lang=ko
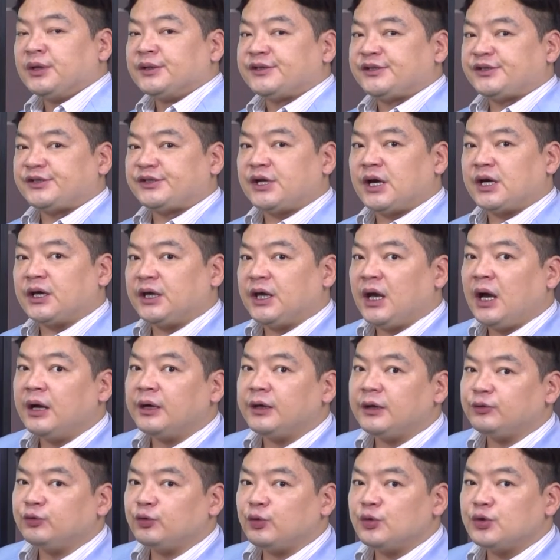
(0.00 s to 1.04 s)
시장이
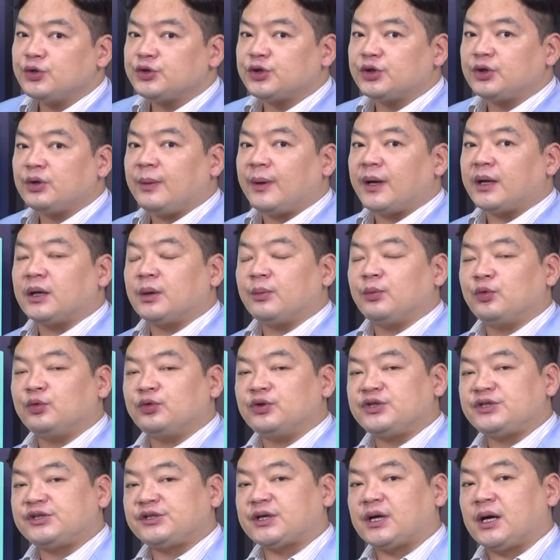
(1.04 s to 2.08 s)
하나솔루션을
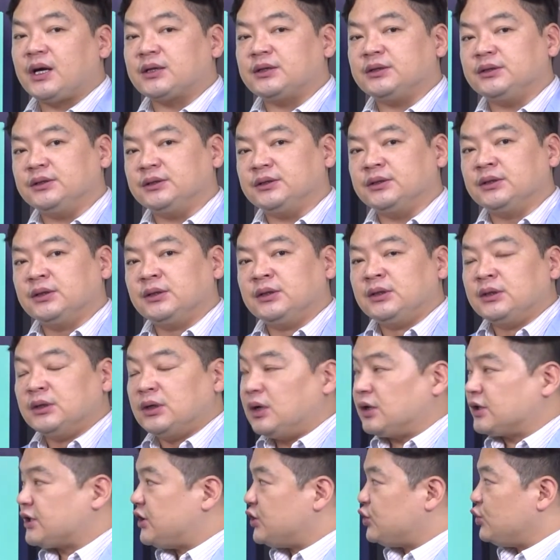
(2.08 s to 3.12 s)
바라보는 시각은
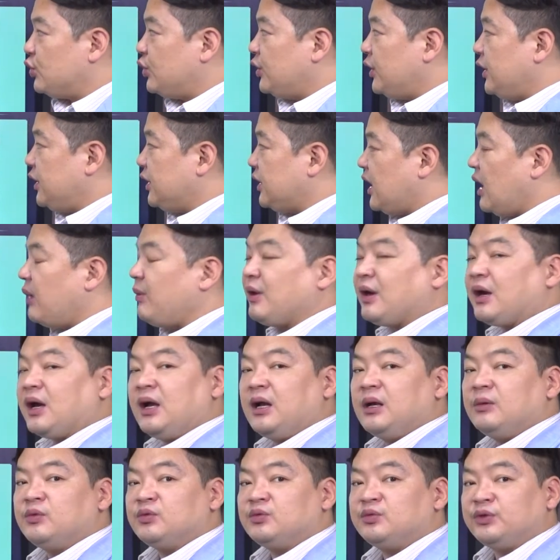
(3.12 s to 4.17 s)
어, 기존의 이
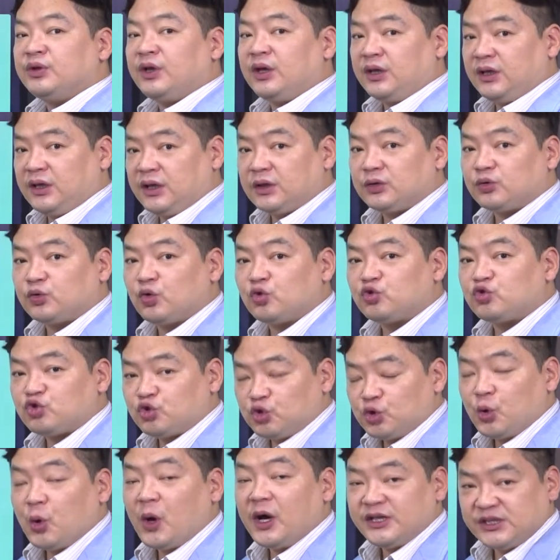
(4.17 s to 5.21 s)
케미칼 부분의 이익도
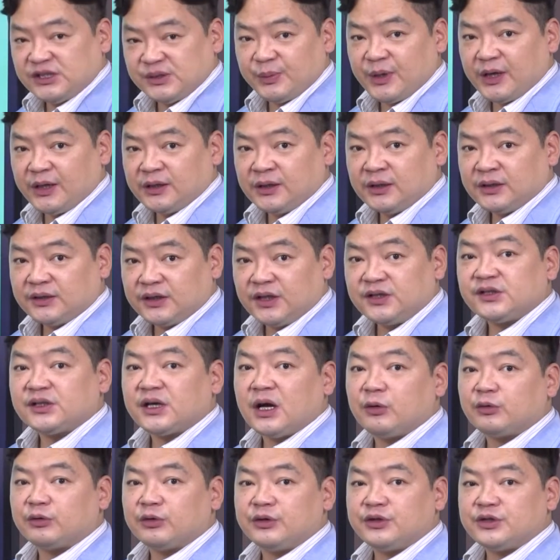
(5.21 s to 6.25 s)
중요하지만
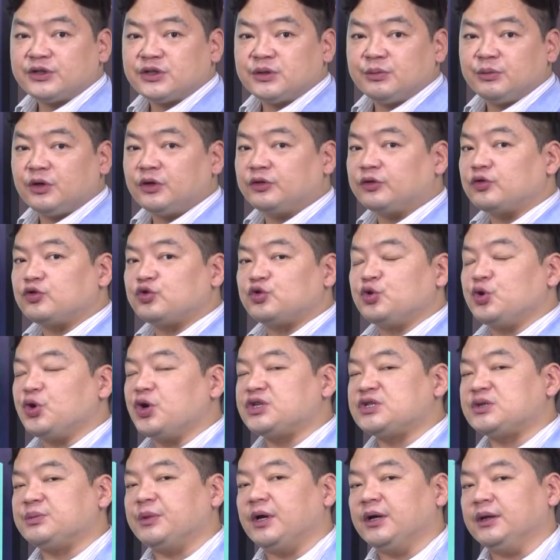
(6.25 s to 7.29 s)
캐시카우라는 측면에서
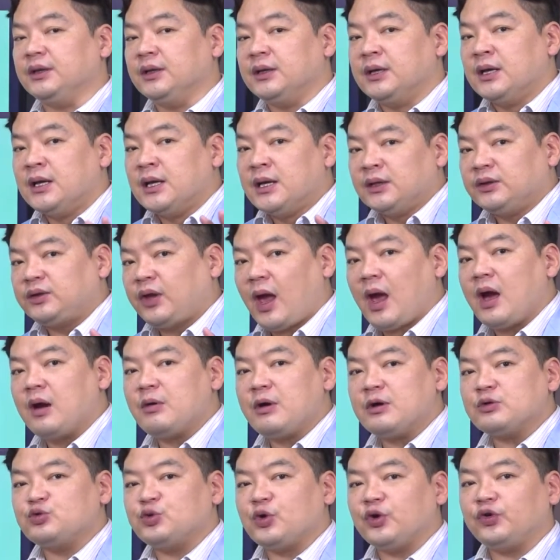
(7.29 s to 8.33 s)
중요하지만
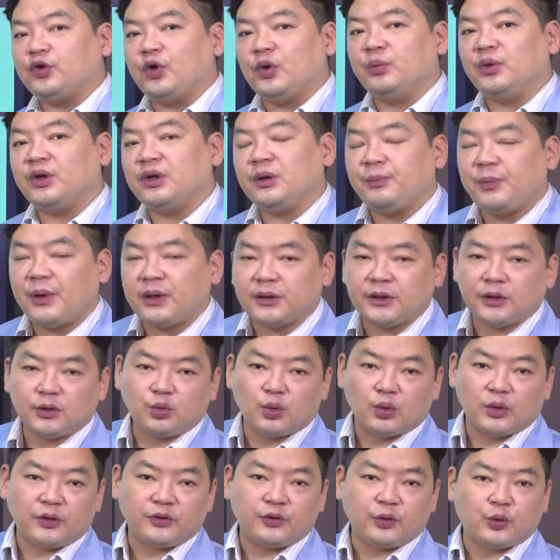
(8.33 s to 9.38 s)
태양광 쪽에서 얼마나 빠르게
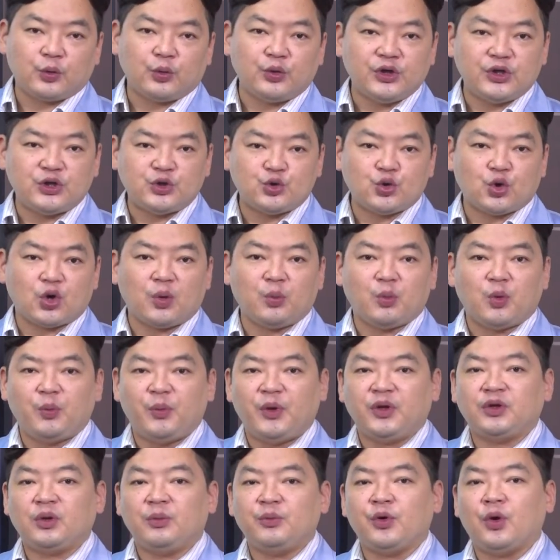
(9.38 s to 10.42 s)
돌아서고 이쪽의
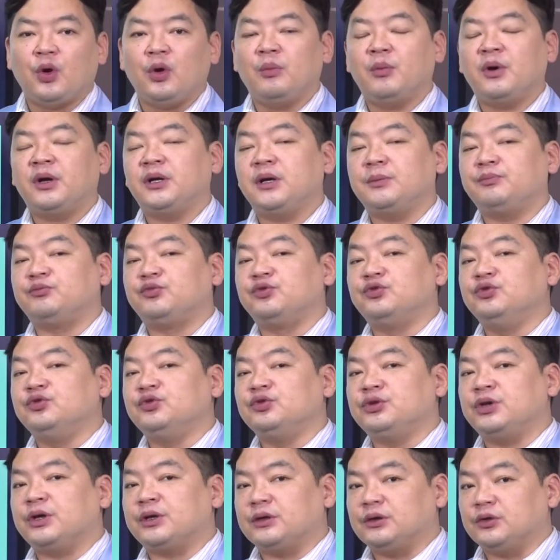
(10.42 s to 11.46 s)
모멘텀이 얼마나
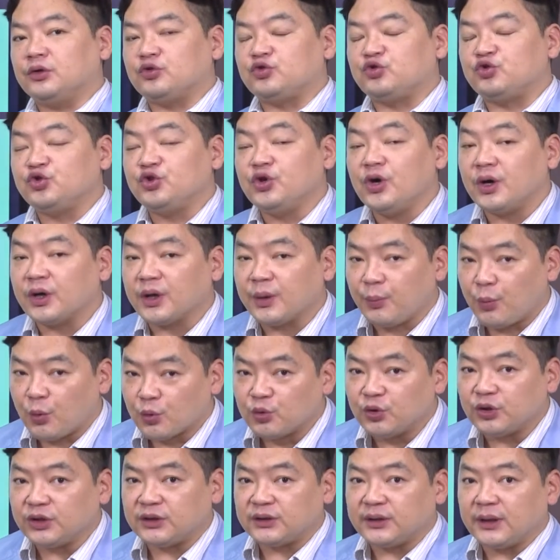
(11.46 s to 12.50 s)
붙느냐를 더 중요하게
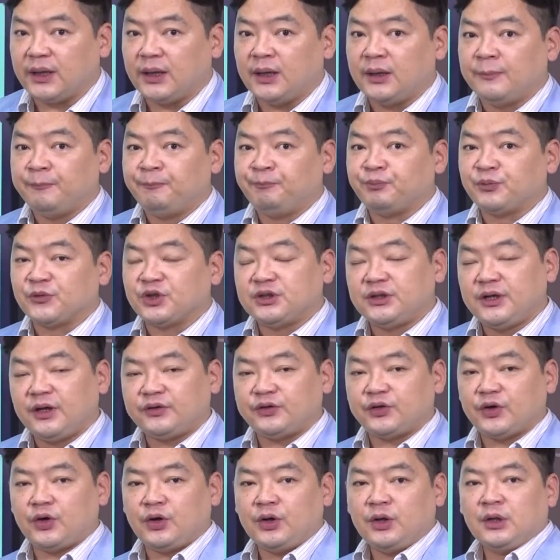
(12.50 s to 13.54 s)
보고 있다.
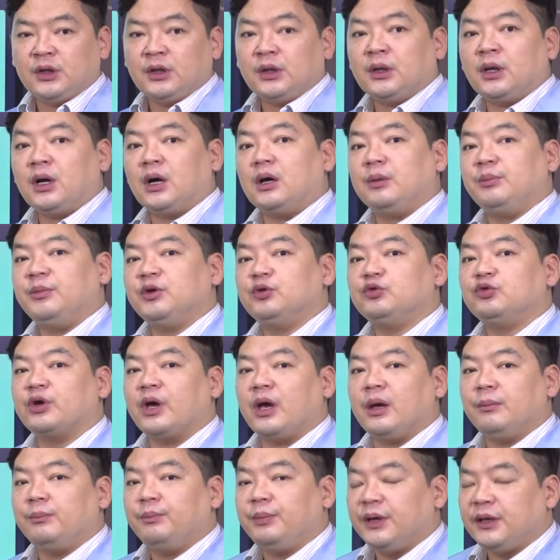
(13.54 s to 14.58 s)
그래서 어,
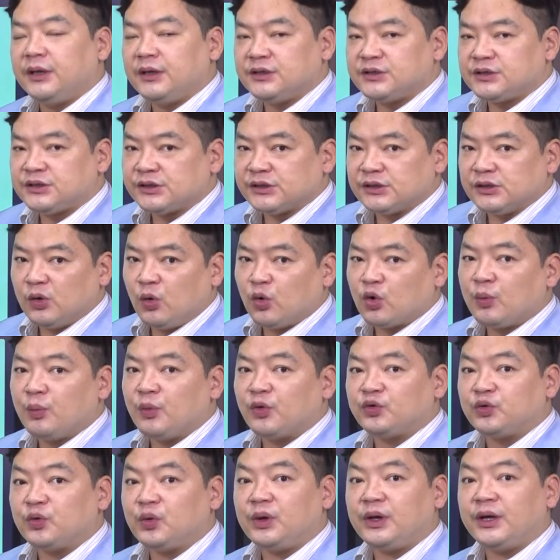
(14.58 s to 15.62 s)
미국의 엠페이지 혹은
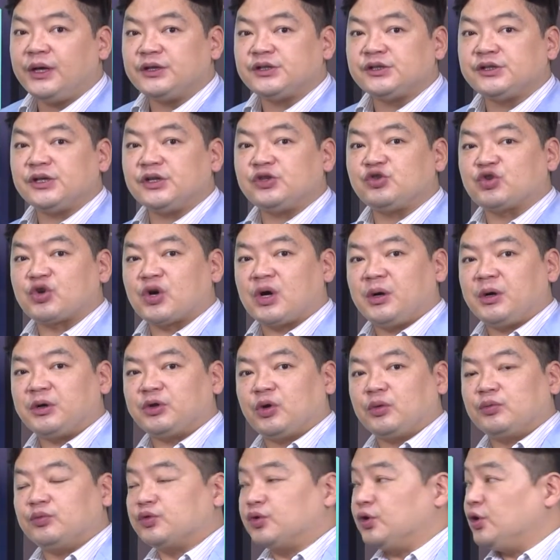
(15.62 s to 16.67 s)
뭐 솔라이지의 주가와
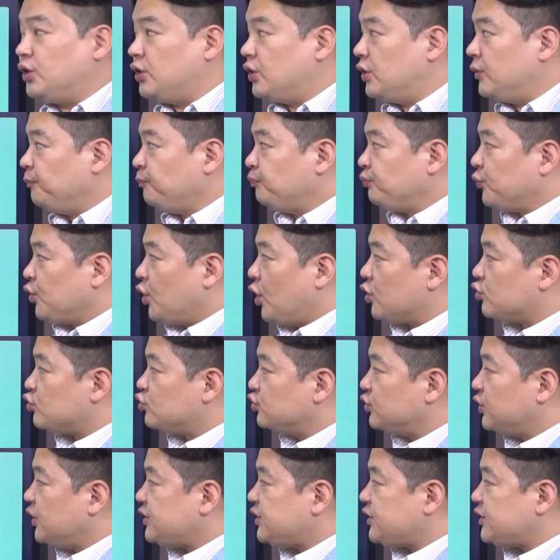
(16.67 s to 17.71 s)
더불어 어,
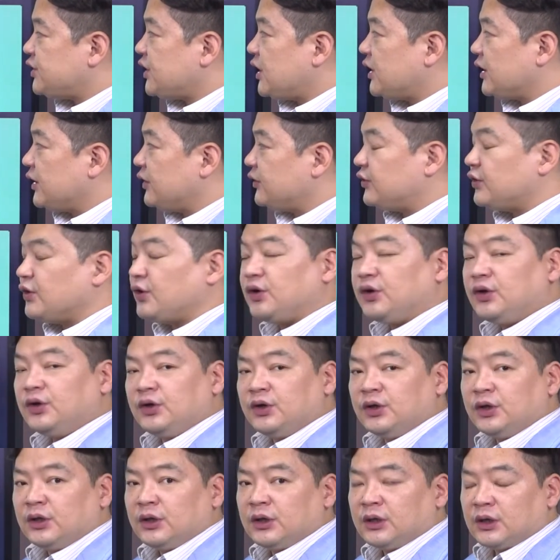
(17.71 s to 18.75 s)
국내 시장에서
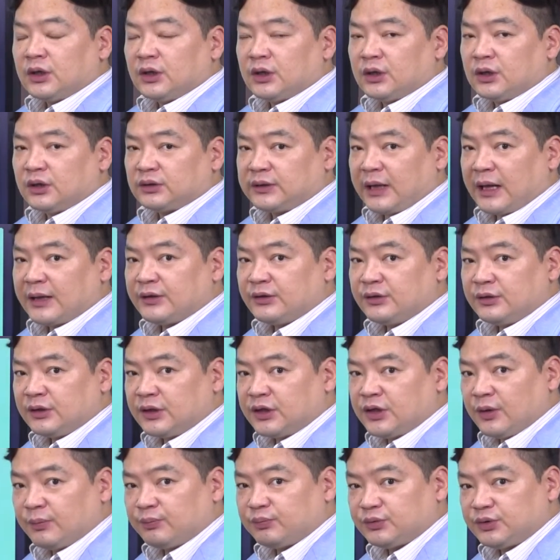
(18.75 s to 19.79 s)
어, 다른
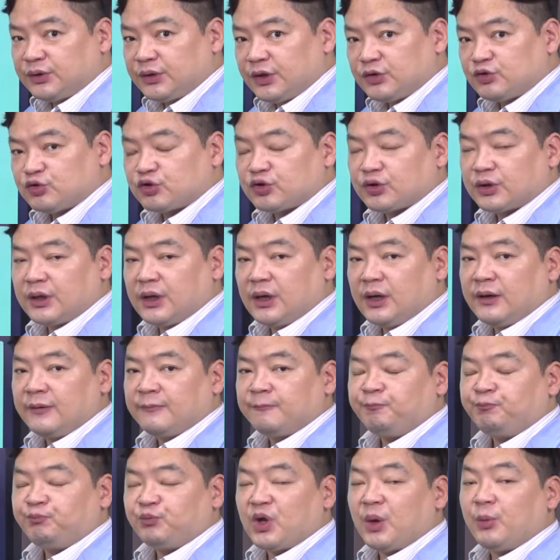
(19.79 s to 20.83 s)
기업들의 주가,
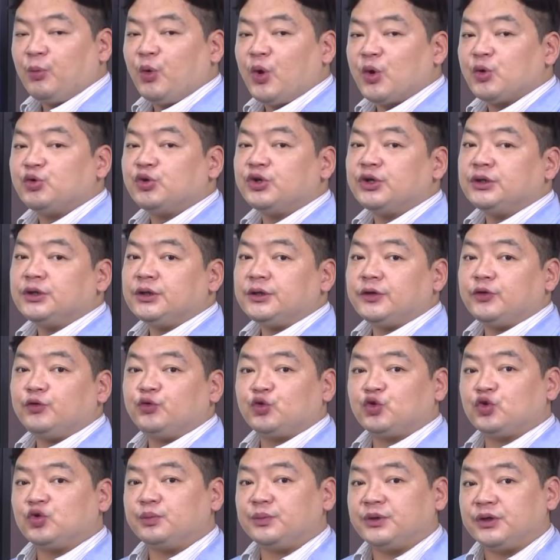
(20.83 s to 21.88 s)
그다음 외국인들의
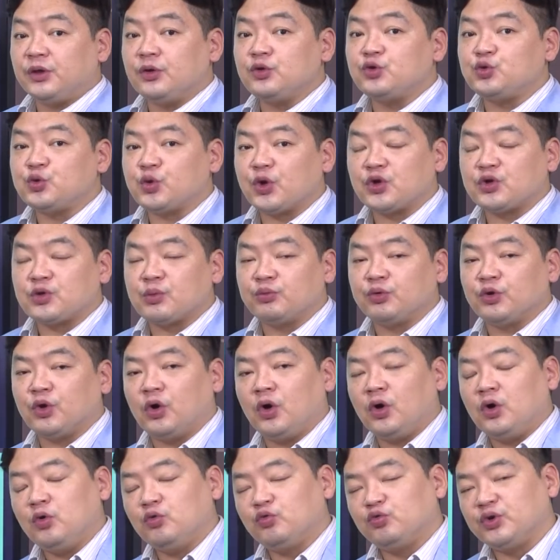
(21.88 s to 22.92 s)
수급 이런 쪽에 좀
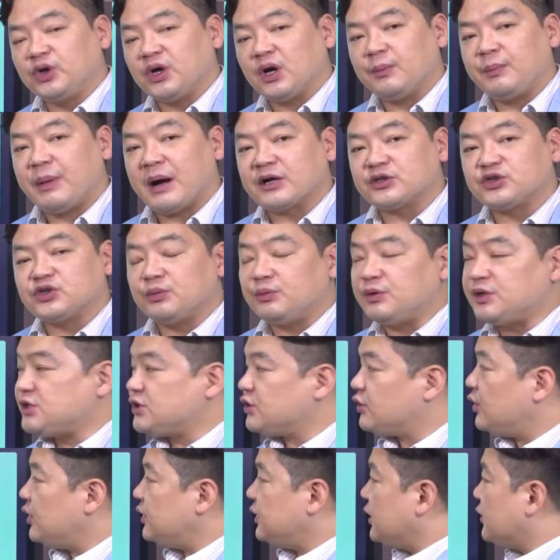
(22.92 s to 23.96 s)
더 우리가 방점을
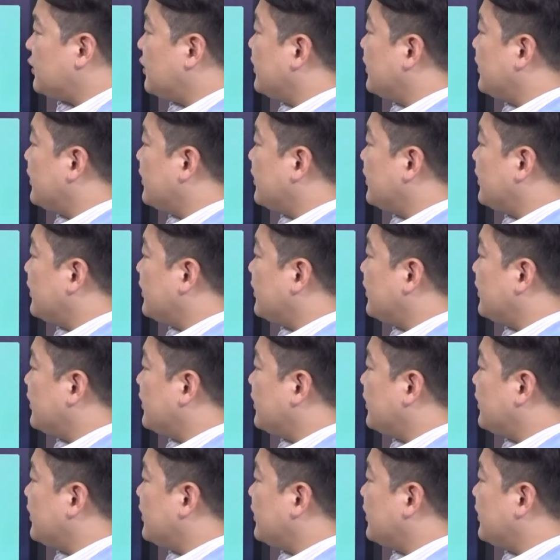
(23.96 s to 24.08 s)
찍어야 될